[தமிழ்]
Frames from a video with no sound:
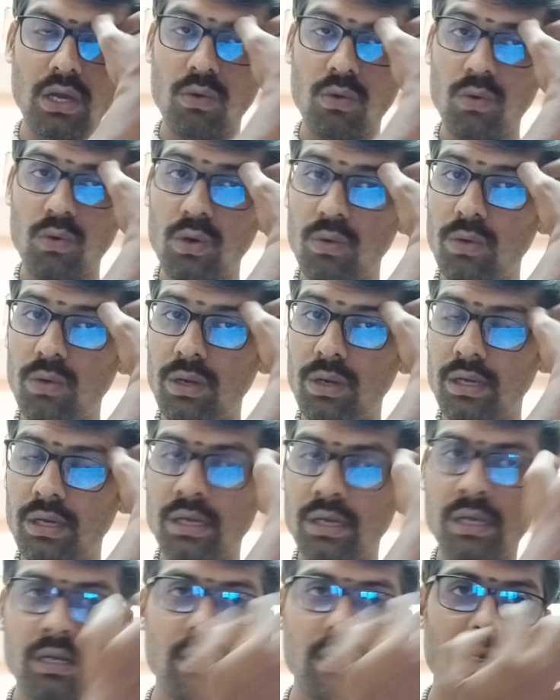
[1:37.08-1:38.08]
ஒரு ஒரு
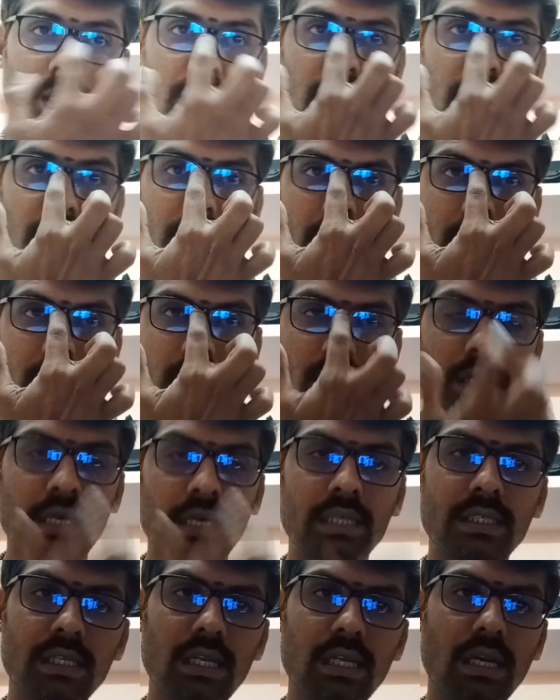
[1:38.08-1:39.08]

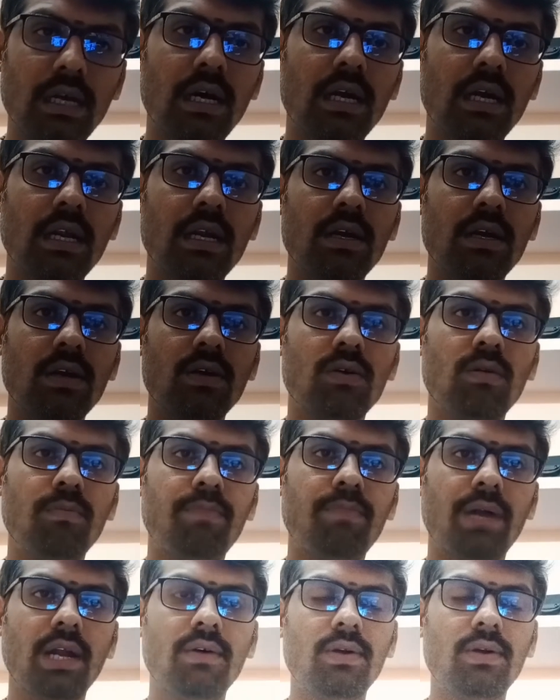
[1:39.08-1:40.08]
நட்சத்திரக்காரர்களுக்கும்
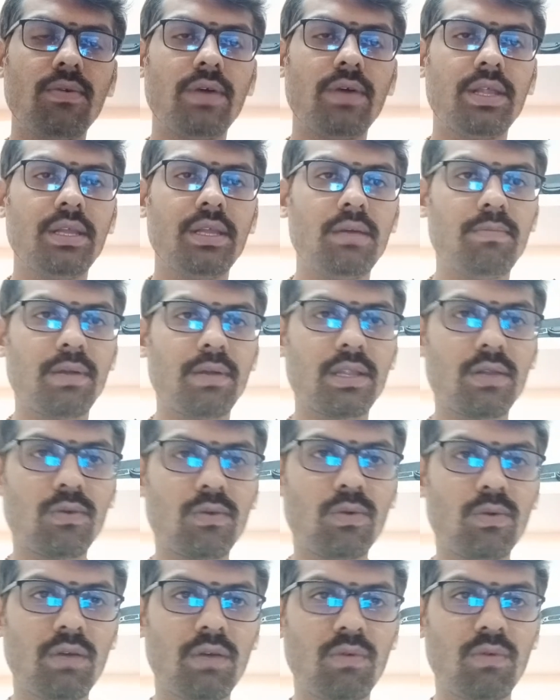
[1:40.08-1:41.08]
பண வரவை
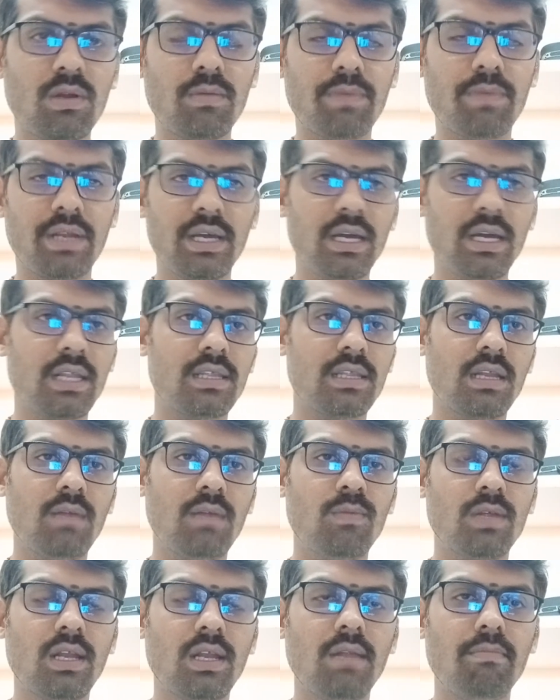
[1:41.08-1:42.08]
அதிகப்படுத்தக்கூடிய ஒரு பரிகாரத்தில்
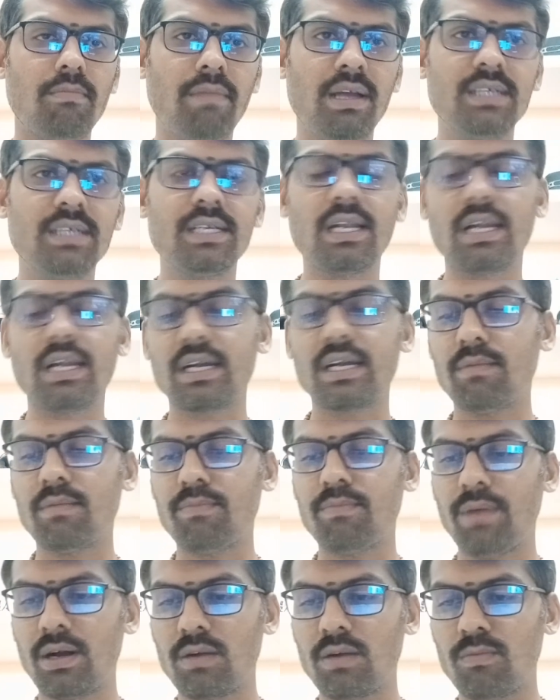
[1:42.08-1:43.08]
முதல்ல மேஷ
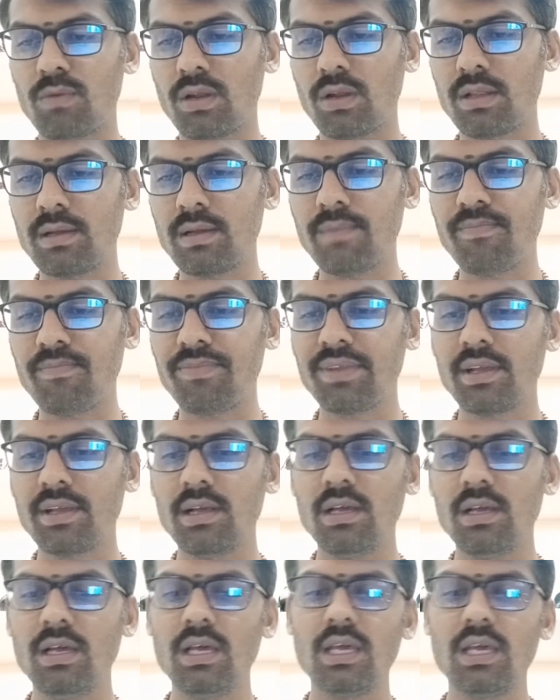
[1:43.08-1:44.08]
லக்னம் பார்க்கும் பொழுது
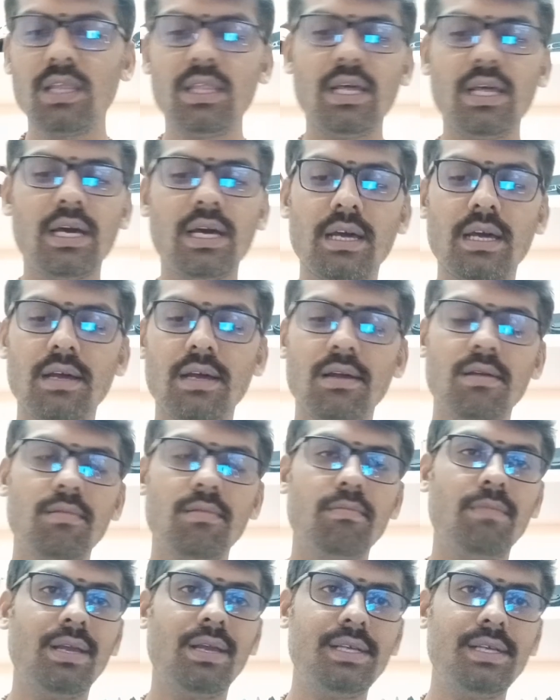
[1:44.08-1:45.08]
இந்த
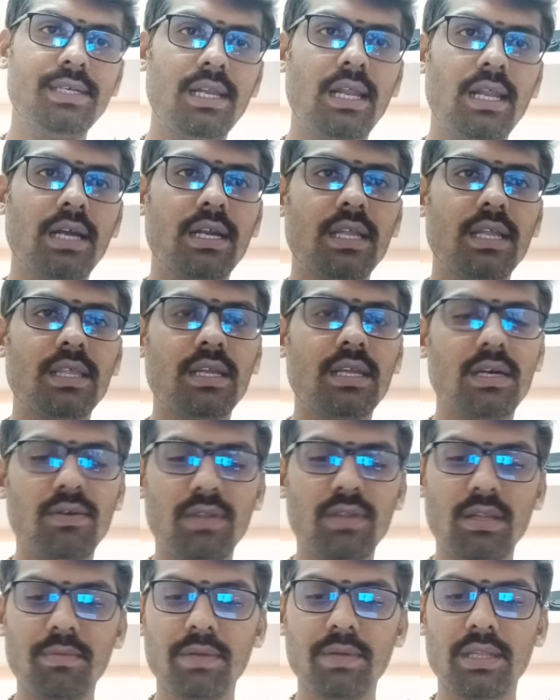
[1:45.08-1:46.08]
மேஷ லக்னத்துக்கு
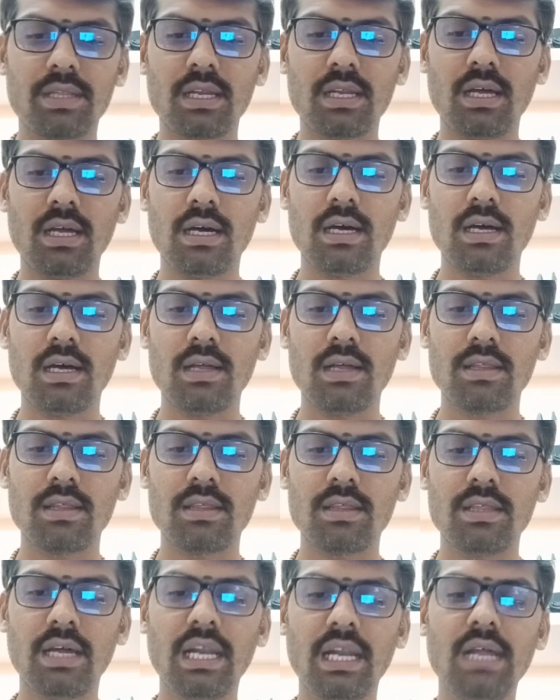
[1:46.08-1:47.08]
வந்து பார்த்திங்கன்னா
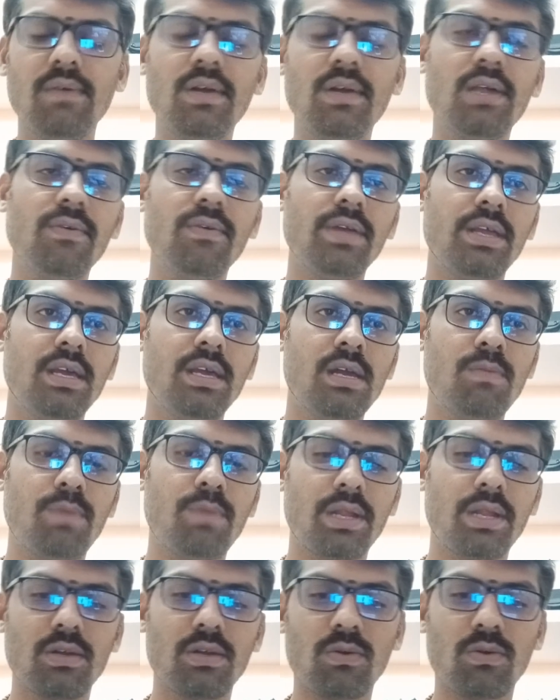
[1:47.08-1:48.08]
தனவரவை
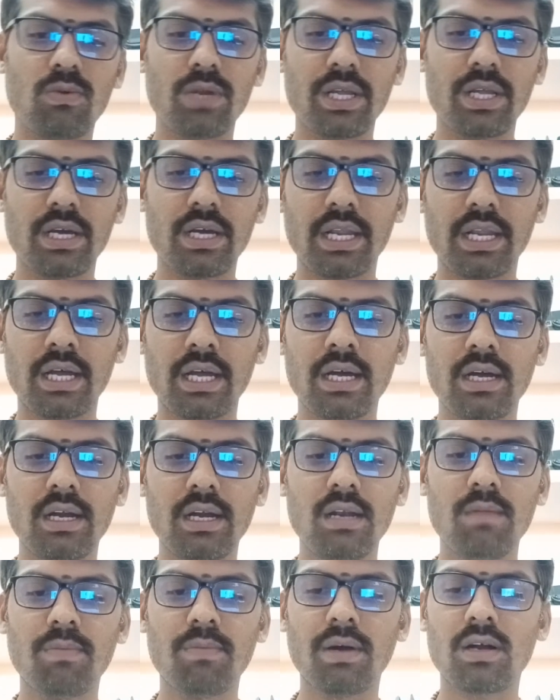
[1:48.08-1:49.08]
ஏற்படுத்தக்கூடிய
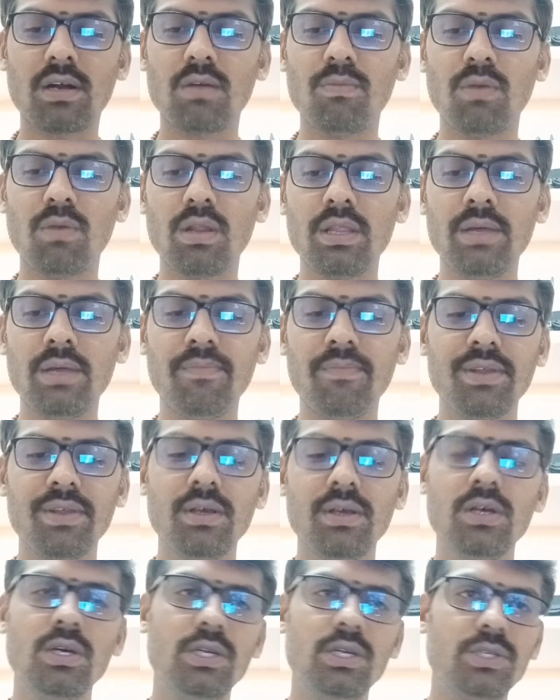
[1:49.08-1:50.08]
கிரகங்கள்னு பார்க்கும் பொழுது
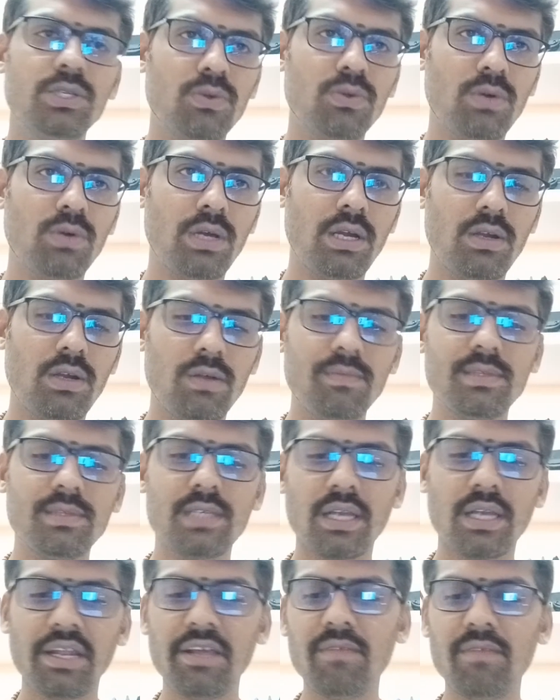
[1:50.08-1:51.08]
சுக்கரனும்
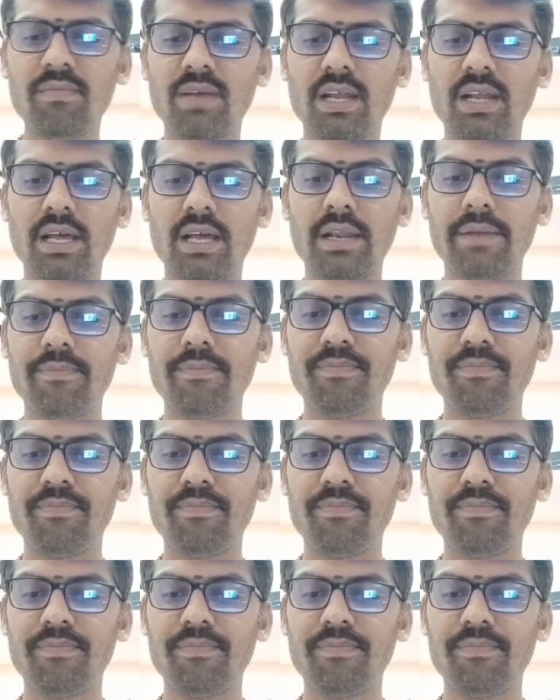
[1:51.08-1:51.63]
சனியும் வரார்